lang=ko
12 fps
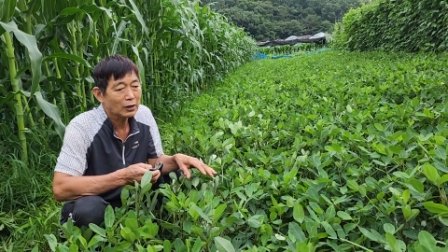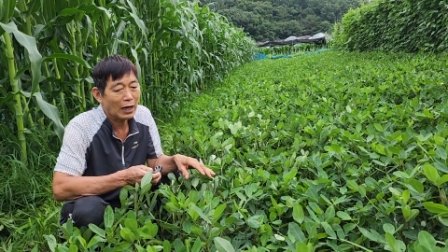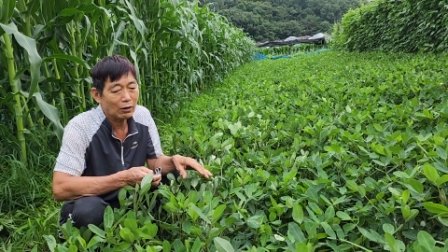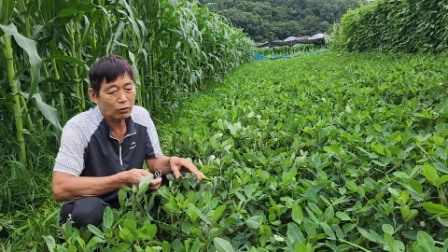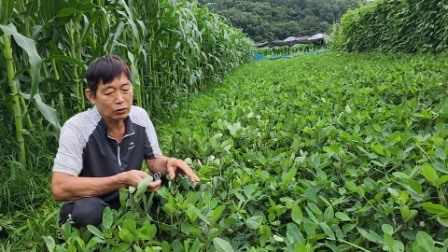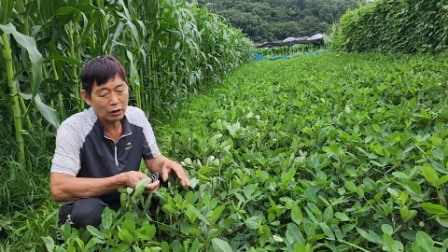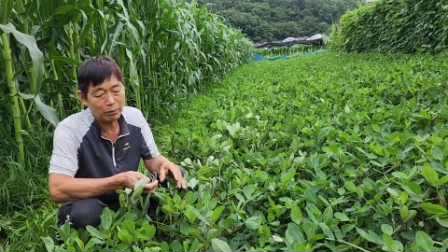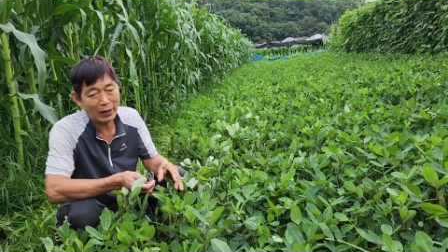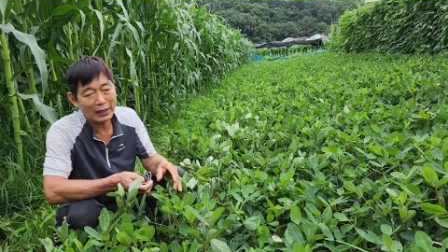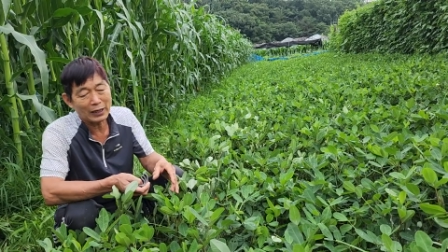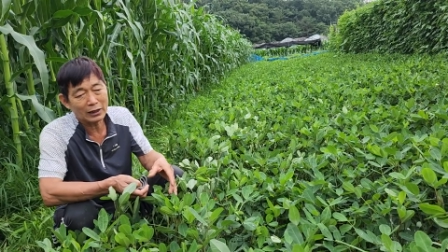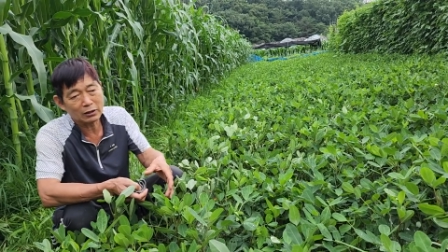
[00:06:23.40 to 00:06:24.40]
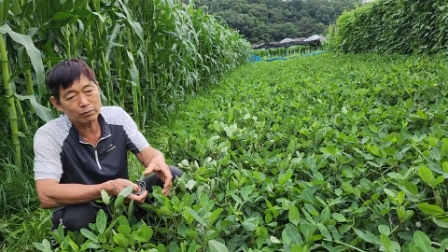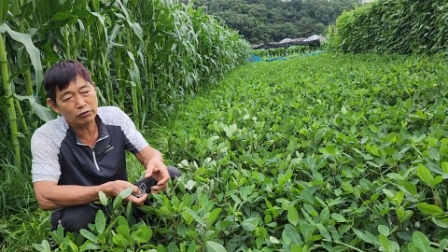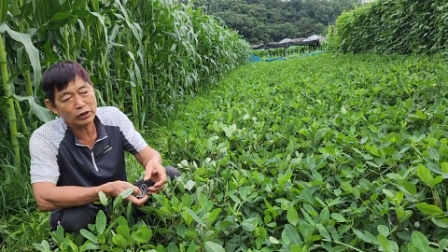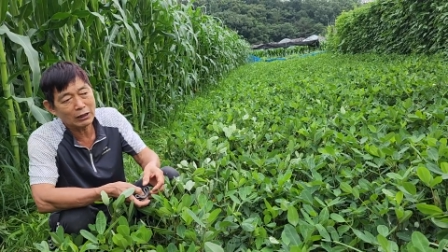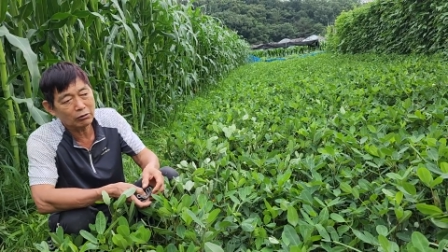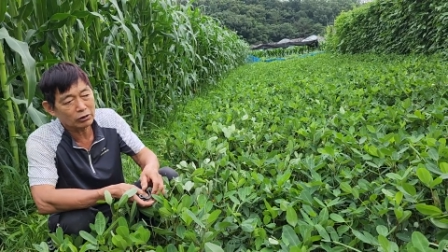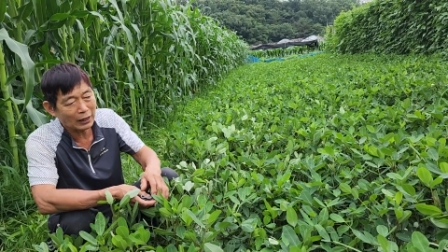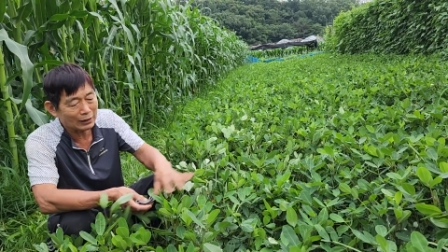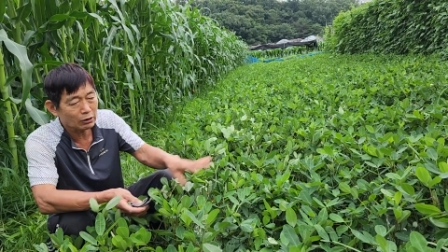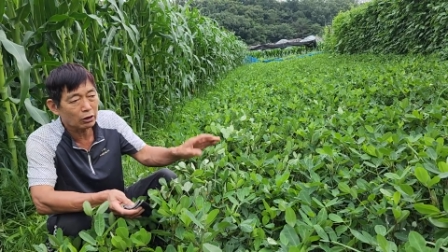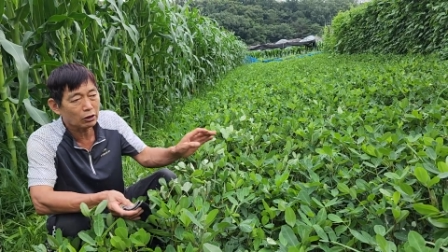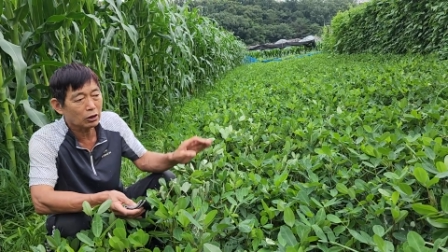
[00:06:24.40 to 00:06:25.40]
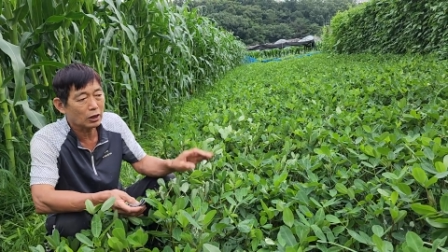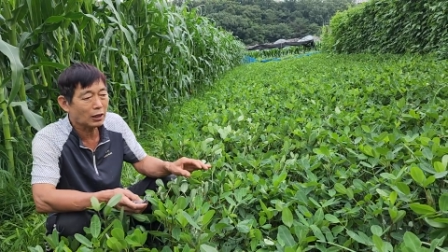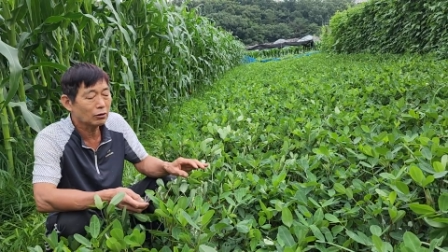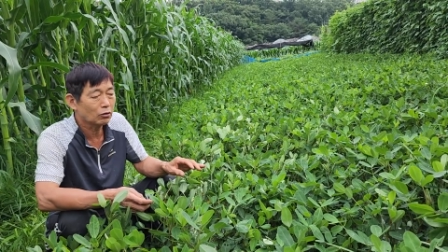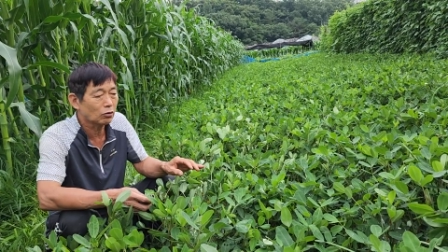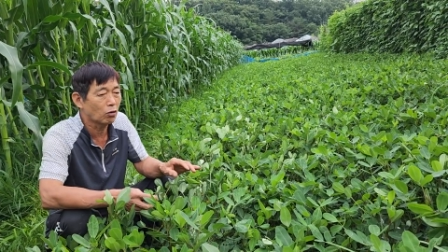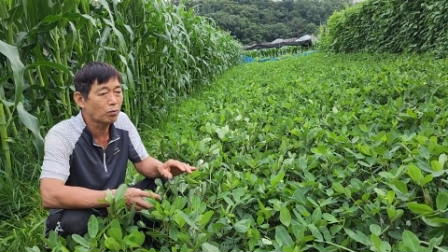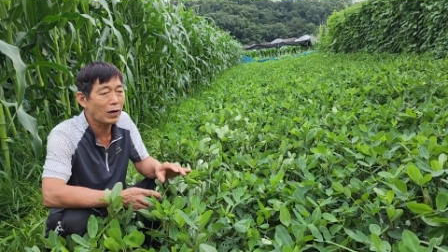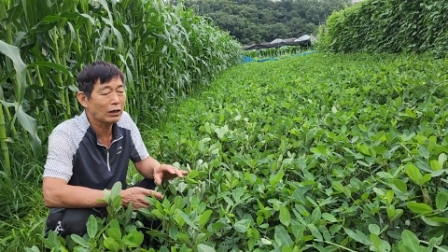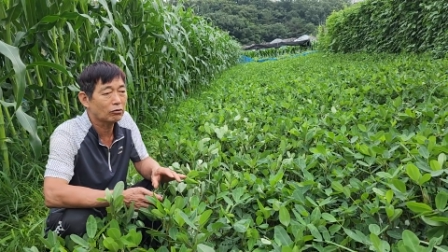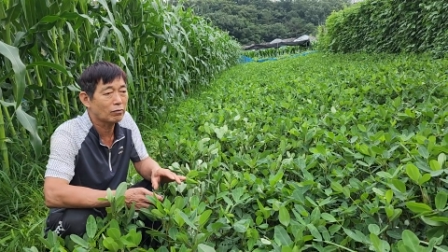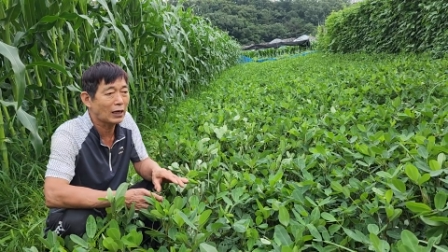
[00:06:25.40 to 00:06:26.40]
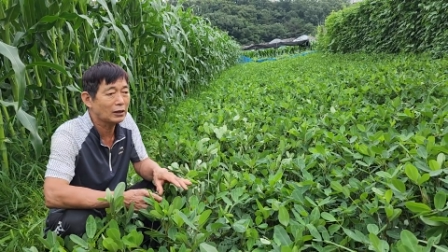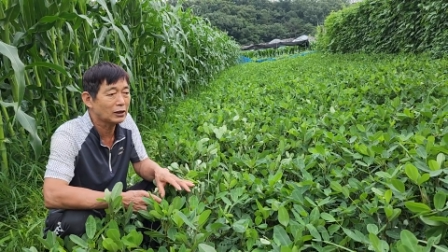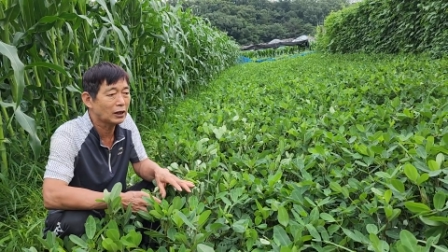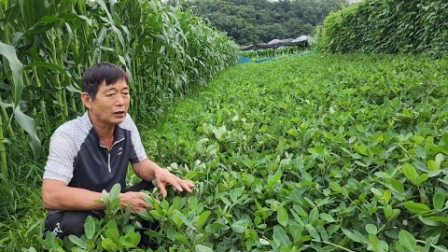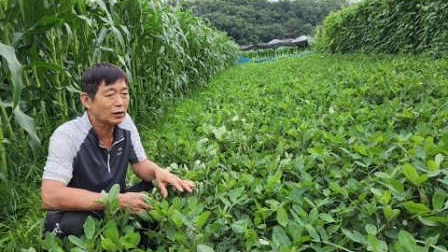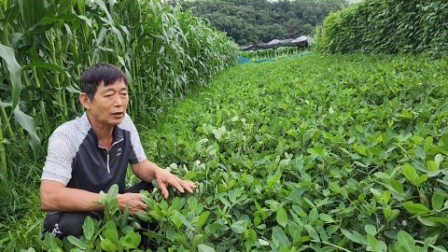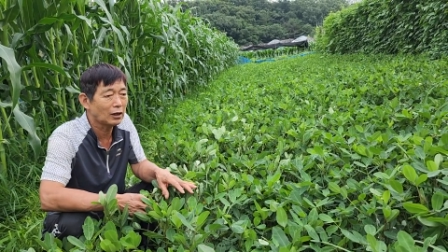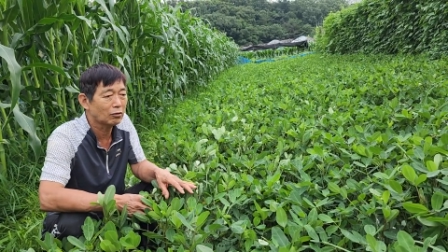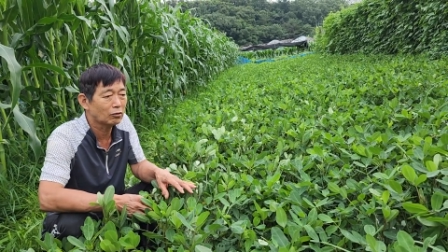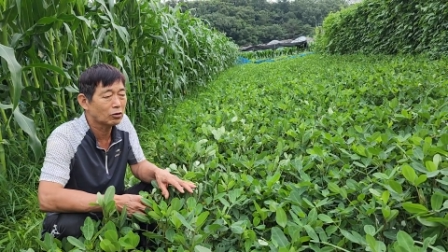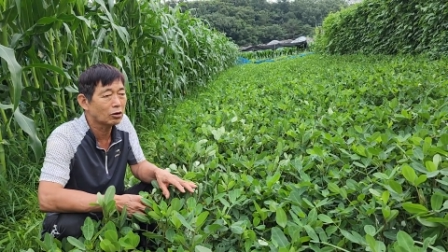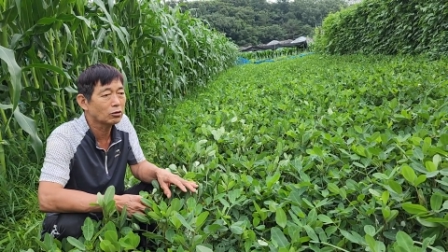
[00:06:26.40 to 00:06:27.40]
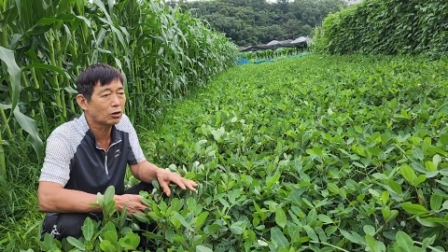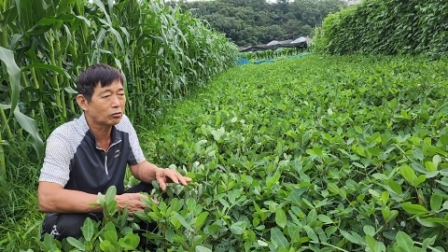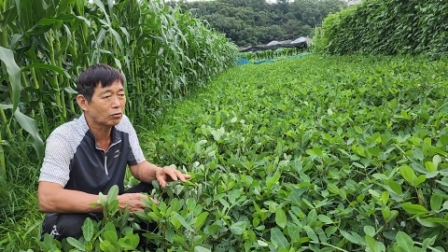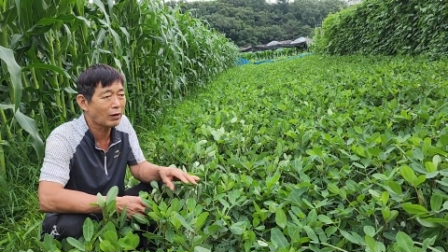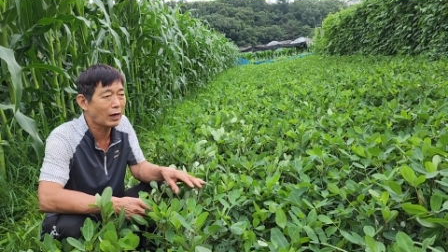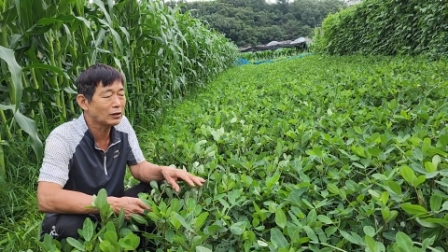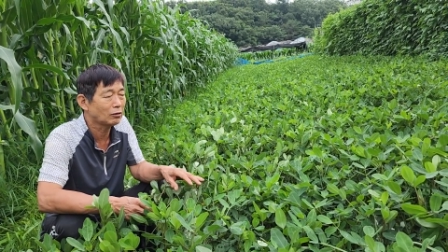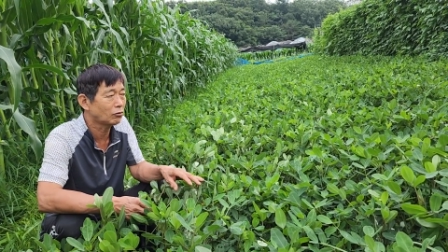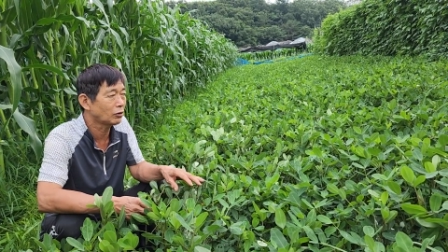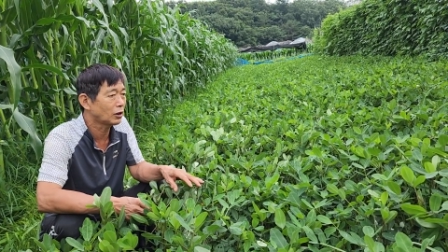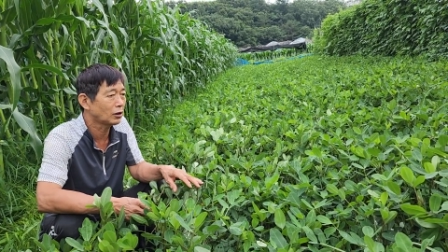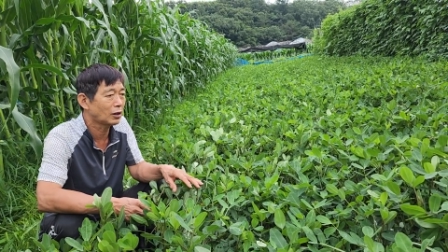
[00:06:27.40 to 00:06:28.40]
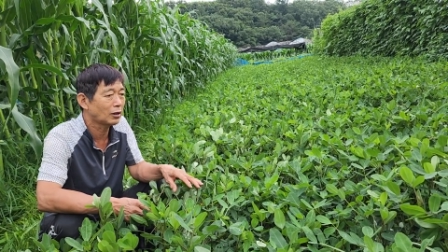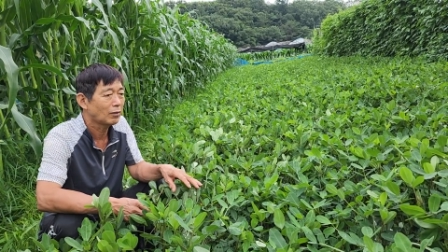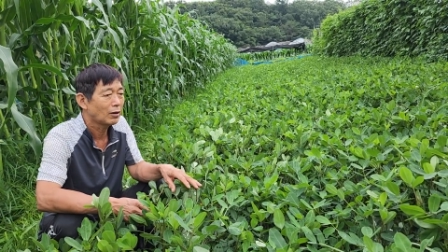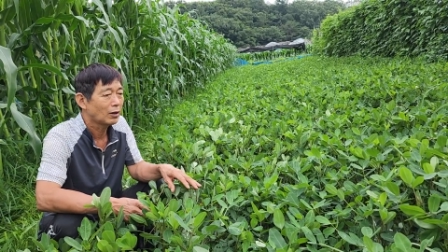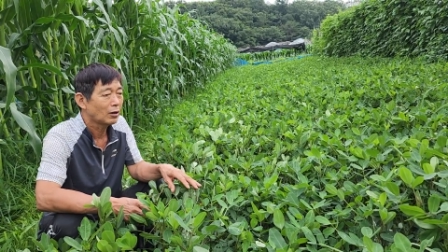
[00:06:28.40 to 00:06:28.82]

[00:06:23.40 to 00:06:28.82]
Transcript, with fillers: 땅콩이 발에 가서 붙지 않고 다 떨어져가지고 곰팡이도 많이 생긴 게 있고 썩는 것도 많이 있고 그러니까